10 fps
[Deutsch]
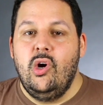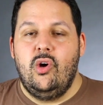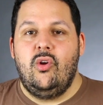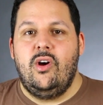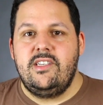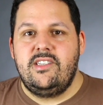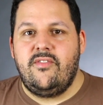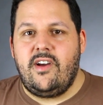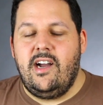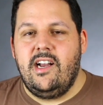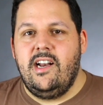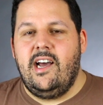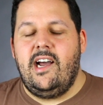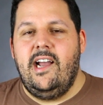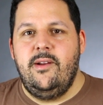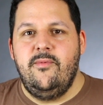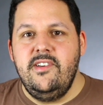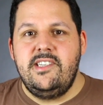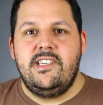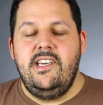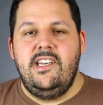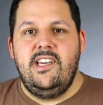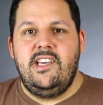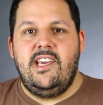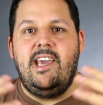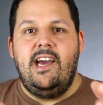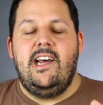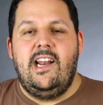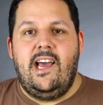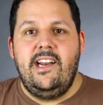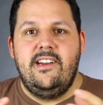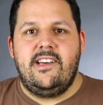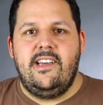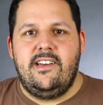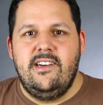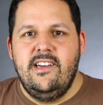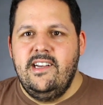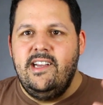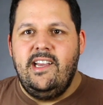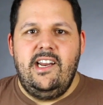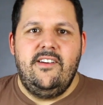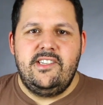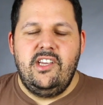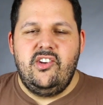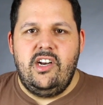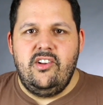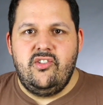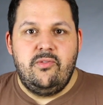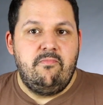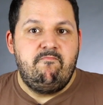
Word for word: Und heute ist die Frage nach einem Whisky, den ich gerne alleine trinke, in der Whisky Challenge,